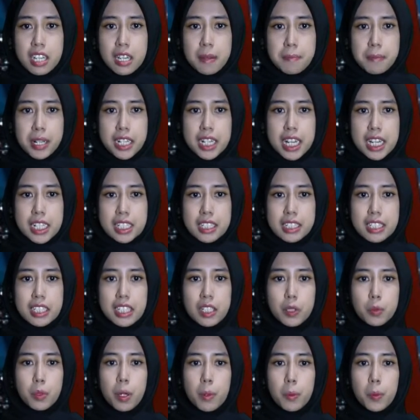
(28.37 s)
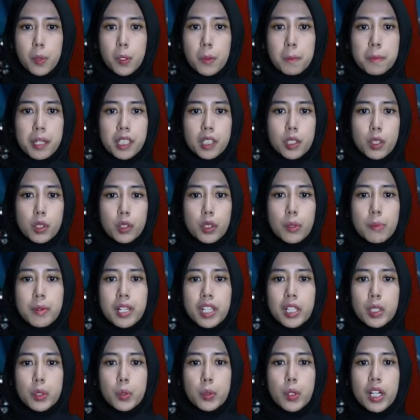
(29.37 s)
pada hari Senin 24
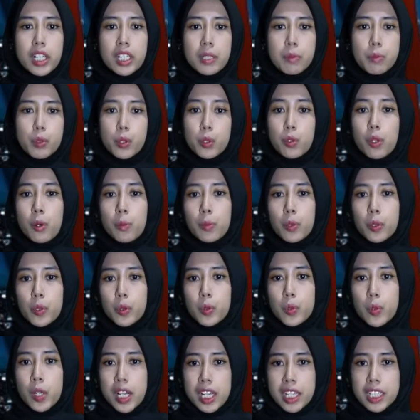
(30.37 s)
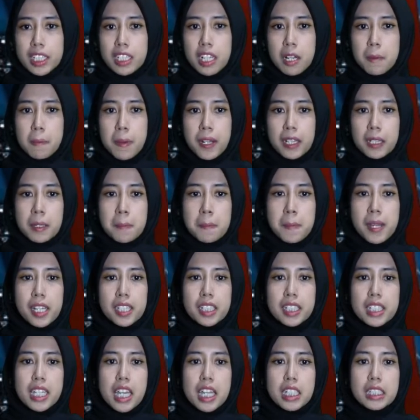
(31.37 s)
Oktober 2022 yang bertempat
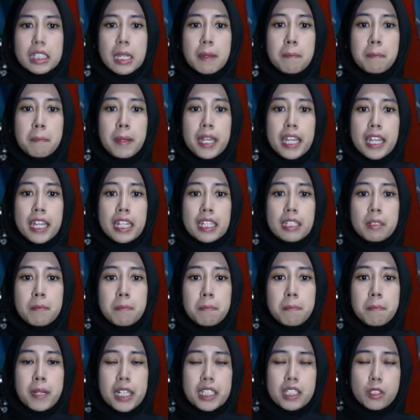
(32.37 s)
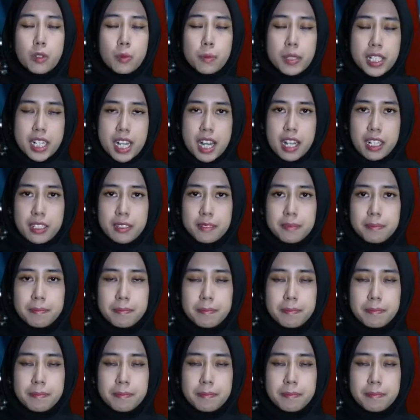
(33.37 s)
di SMPN 4 Sumedang.